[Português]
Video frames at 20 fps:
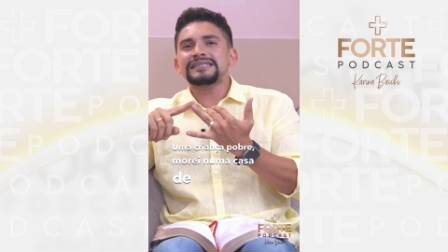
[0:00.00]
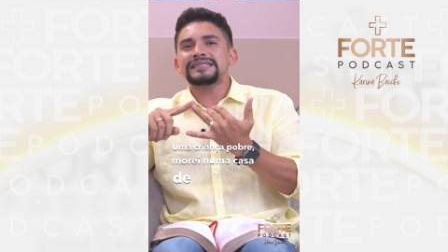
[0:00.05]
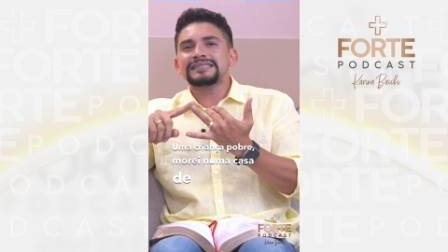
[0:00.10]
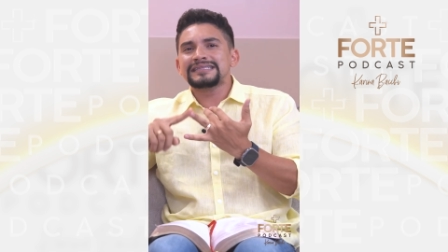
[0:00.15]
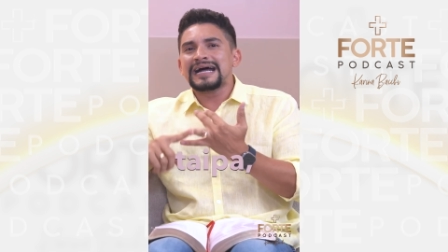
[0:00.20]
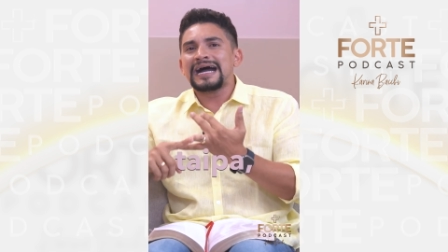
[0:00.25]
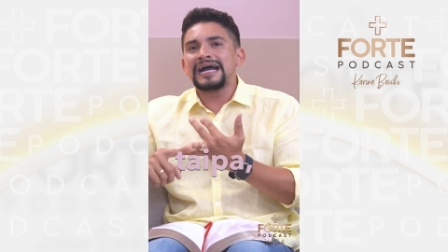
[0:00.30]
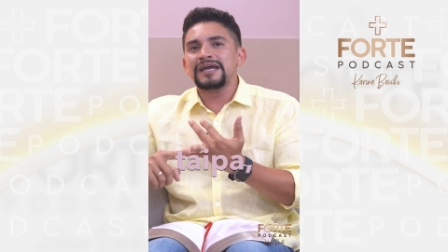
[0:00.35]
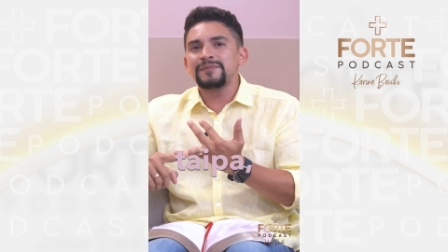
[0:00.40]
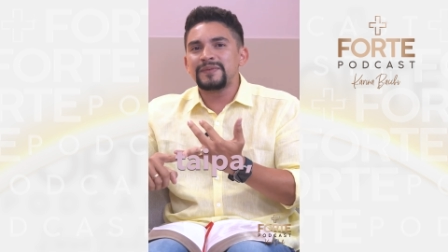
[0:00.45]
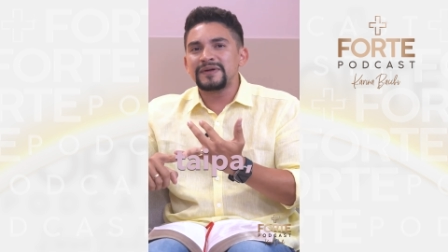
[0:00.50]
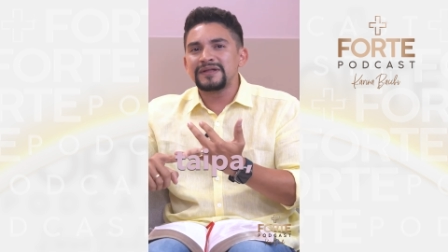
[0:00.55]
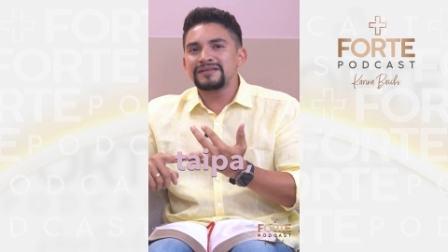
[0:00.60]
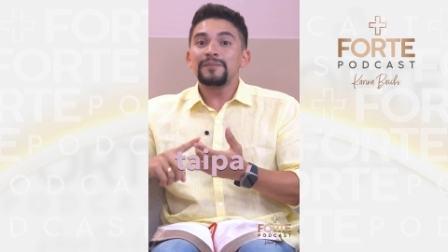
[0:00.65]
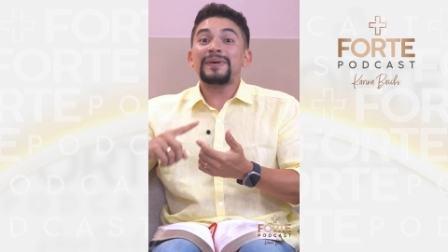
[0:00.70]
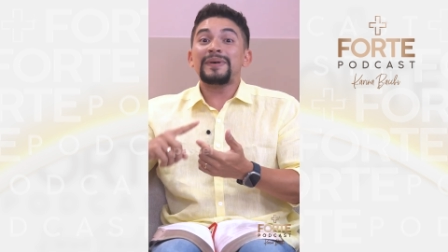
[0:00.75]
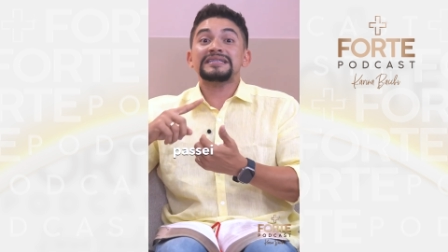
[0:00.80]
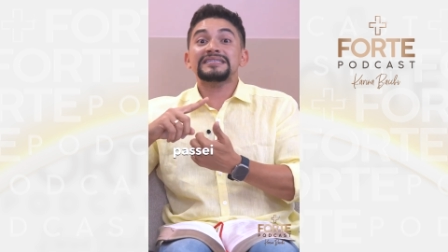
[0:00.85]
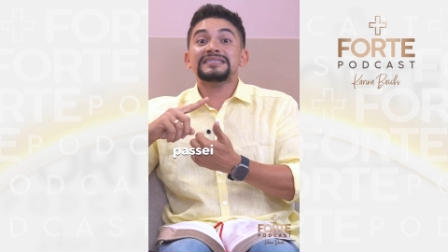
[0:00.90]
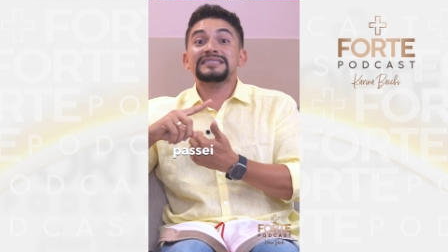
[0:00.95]

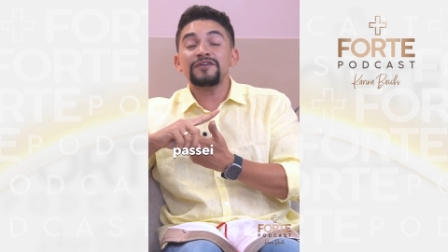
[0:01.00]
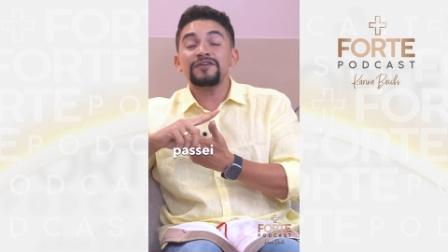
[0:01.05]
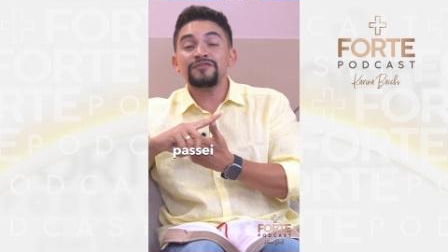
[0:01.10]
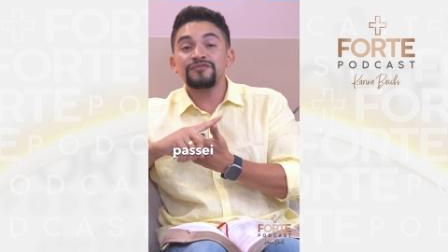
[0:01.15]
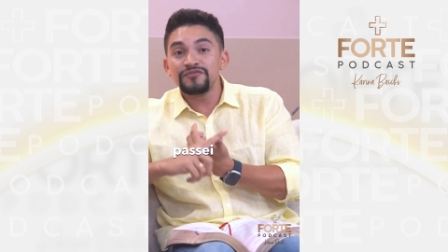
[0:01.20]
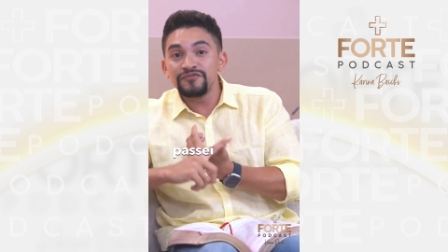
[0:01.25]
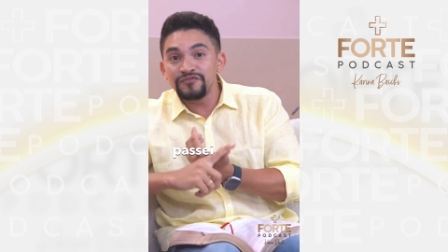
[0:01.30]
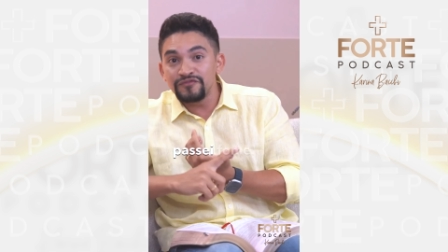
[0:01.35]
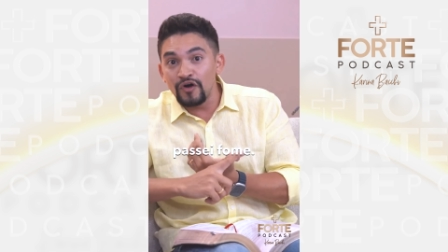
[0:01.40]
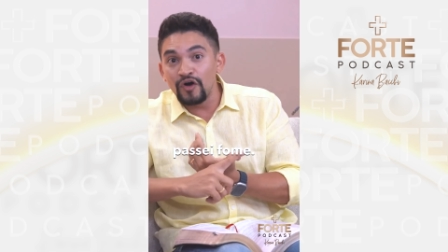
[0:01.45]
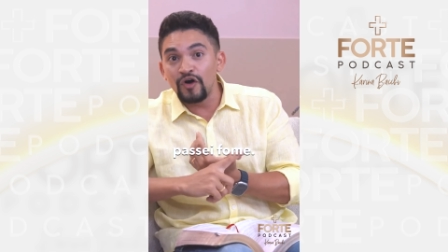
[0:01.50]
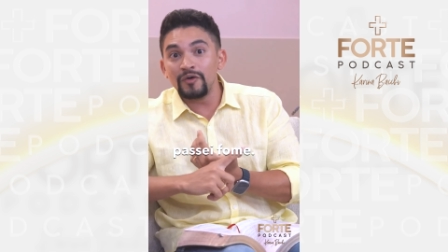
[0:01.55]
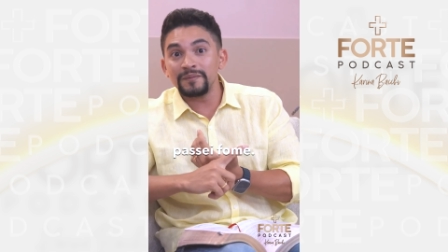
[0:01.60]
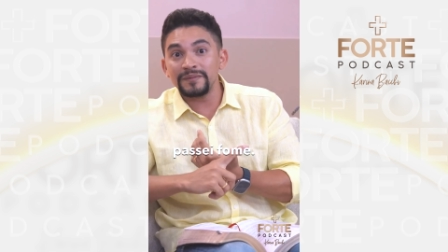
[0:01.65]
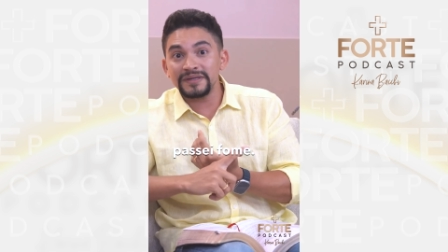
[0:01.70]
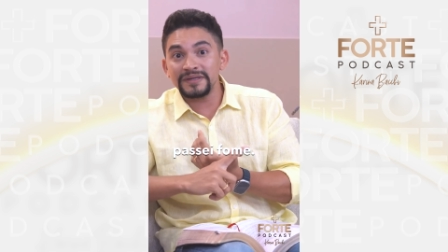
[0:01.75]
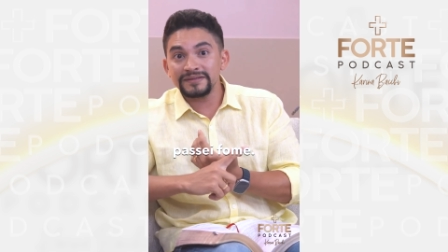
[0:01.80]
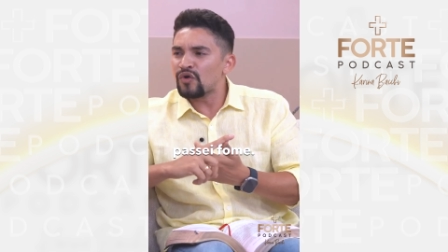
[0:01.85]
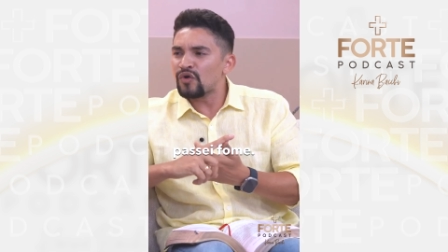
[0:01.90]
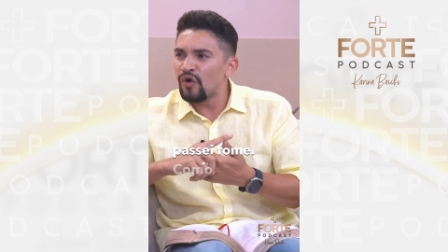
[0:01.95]
taipa, passei
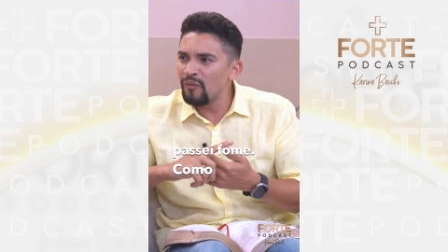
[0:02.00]
fome.